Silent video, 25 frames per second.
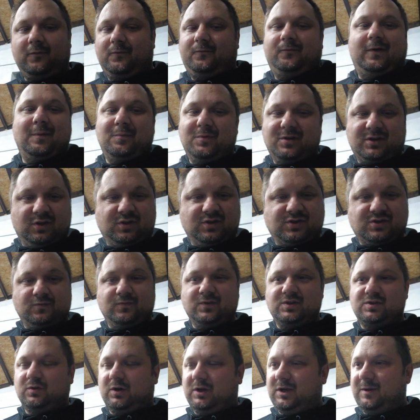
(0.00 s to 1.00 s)
werden wir dann
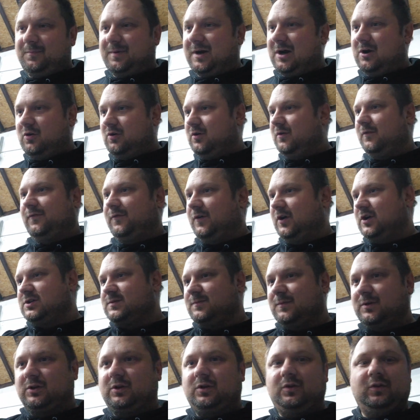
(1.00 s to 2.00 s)
sowieso eine brauchen, falls
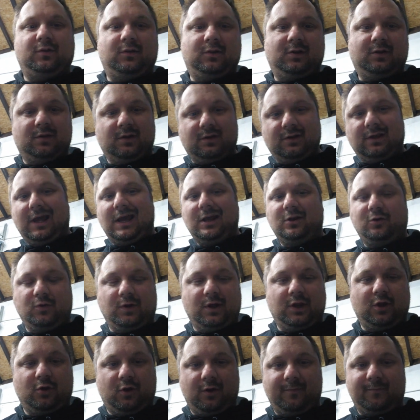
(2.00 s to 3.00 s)
wir dann
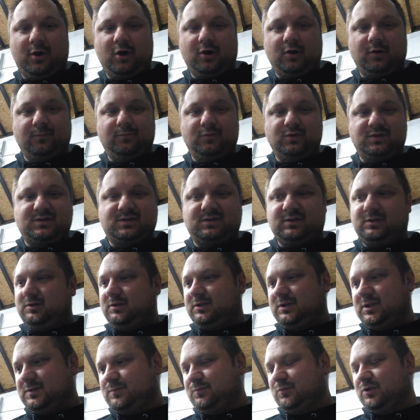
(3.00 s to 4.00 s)
Leitungen neu machen müssen,
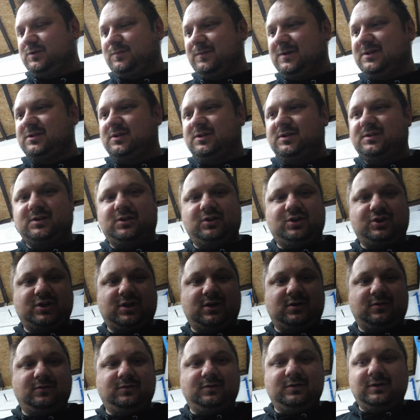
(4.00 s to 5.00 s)
das muss man jetzt alles
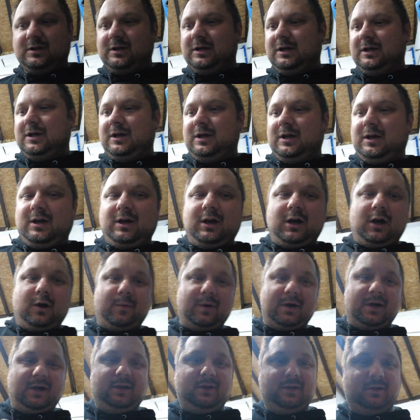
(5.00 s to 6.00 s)
anschauen.
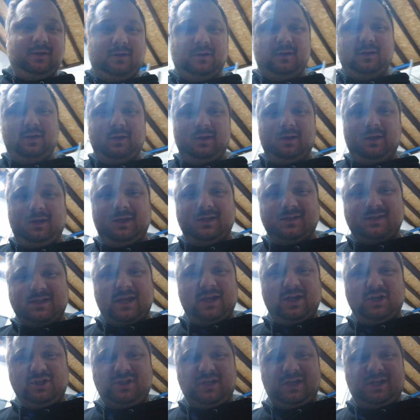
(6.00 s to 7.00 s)
Aber das
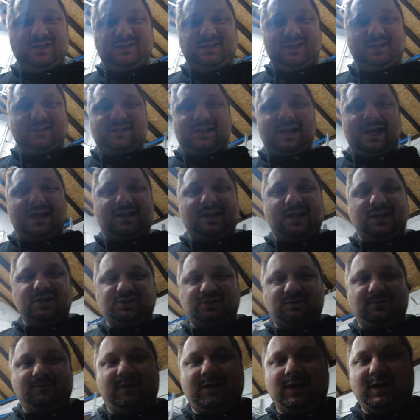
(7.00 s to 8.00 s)
erste, das ich jetzt gleich
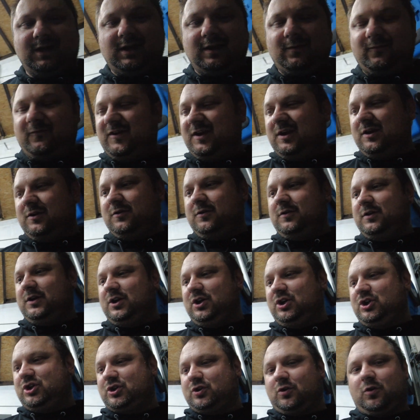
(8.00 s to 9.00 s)
testen werde in dem Video,
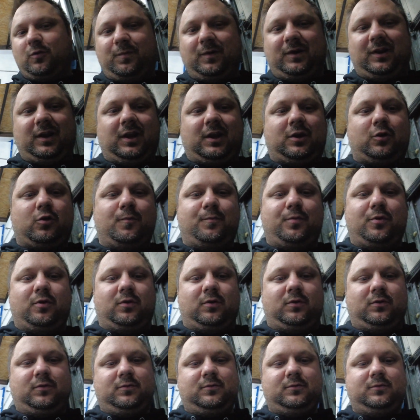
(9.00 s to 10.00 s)
ist, ob wir die
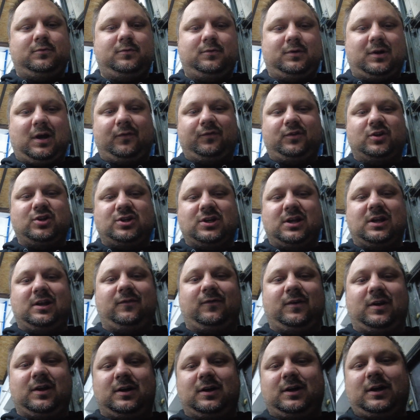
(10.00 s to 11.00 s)
Kupplung auf die Schnelle
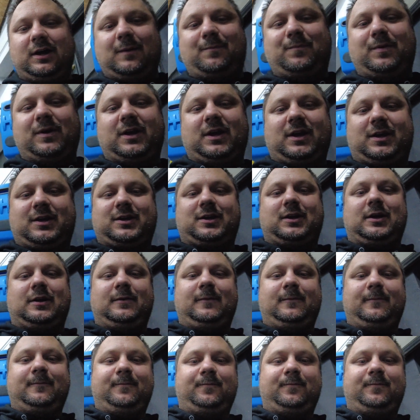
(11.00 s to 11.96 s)
wieder repariert kriegen.